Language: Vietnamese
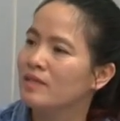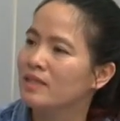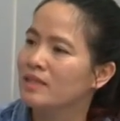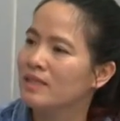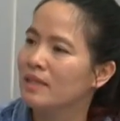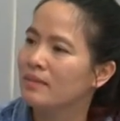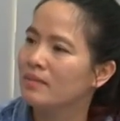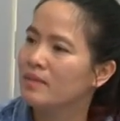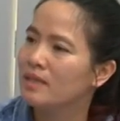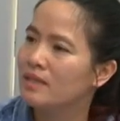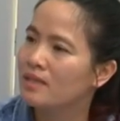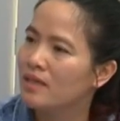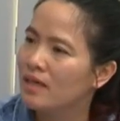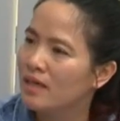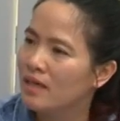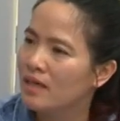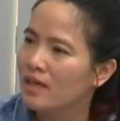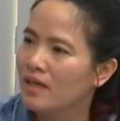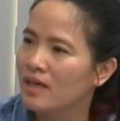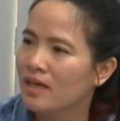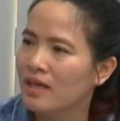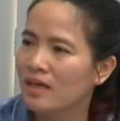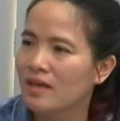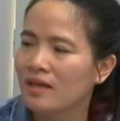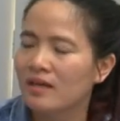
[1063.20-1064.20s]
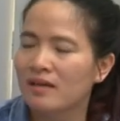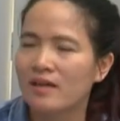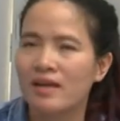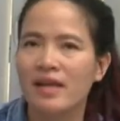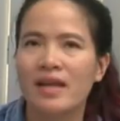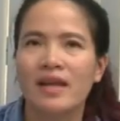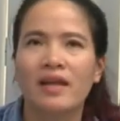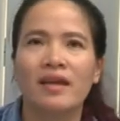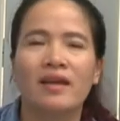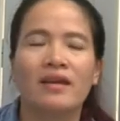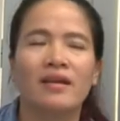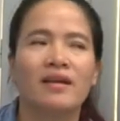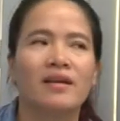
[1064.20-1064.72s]
50% lương
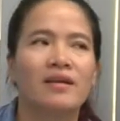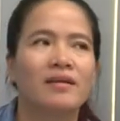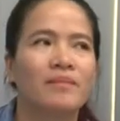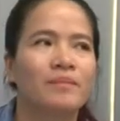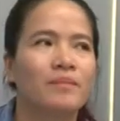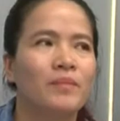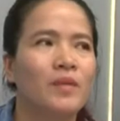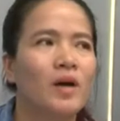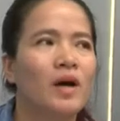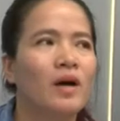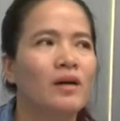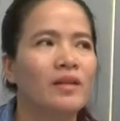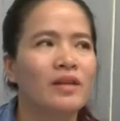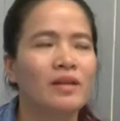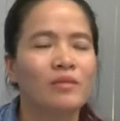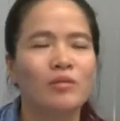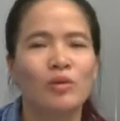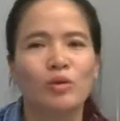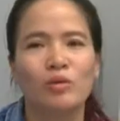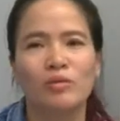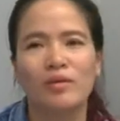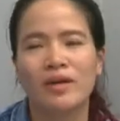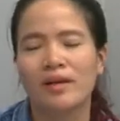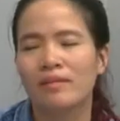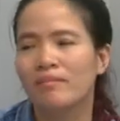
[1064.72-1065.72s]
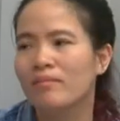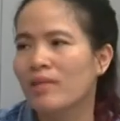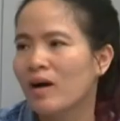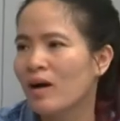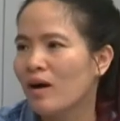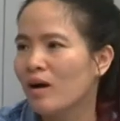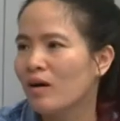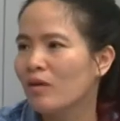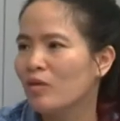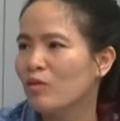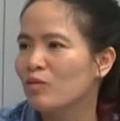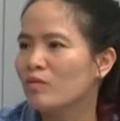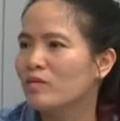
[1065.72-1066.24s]
để um, họ tiếp tục gắn
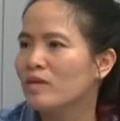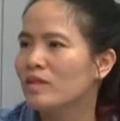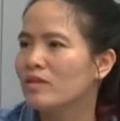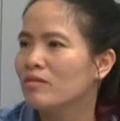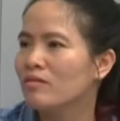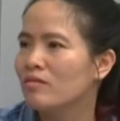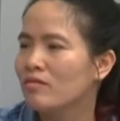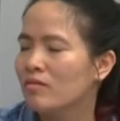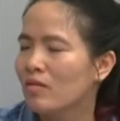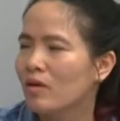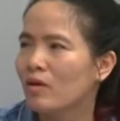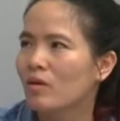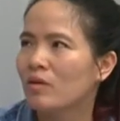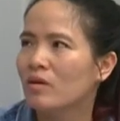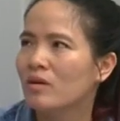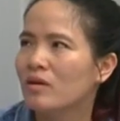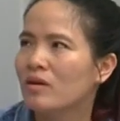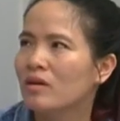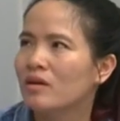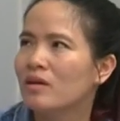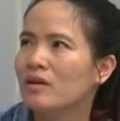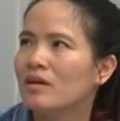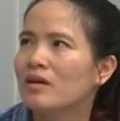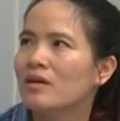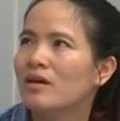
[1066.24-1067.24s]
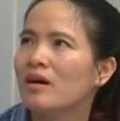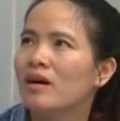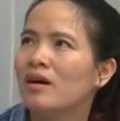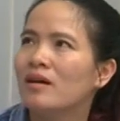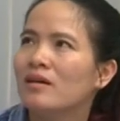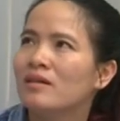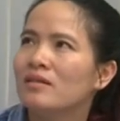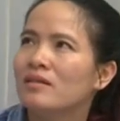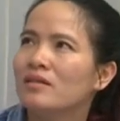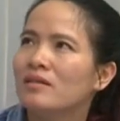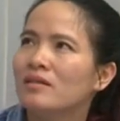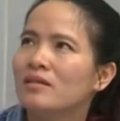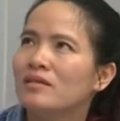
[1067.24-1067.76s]
bó cùng với cô cô à,